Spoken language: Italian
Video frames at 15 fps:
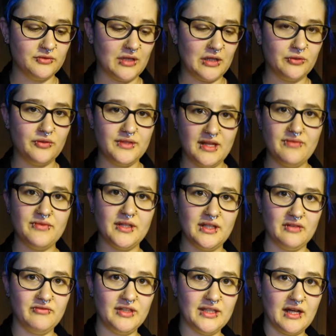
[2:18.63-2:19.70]
Non hanno niente
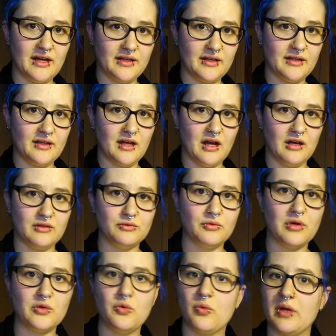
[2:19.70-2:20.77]
da invidiare a
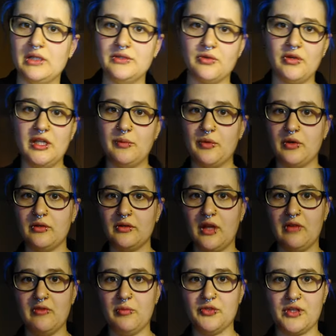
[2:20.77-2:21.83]
un qualunque altro libro
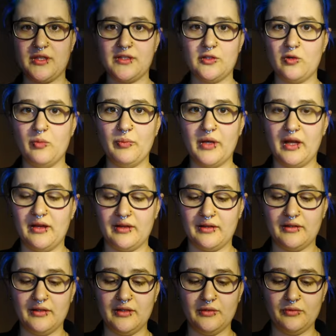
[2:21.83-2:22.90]
che voi potreste
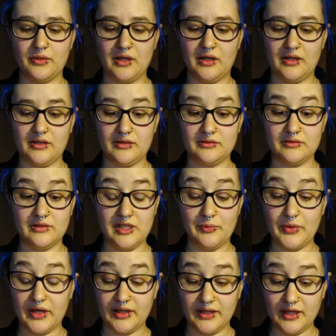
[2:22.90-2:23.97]
comprare in una
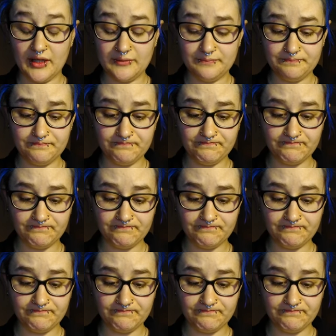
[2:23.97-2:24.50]
libreria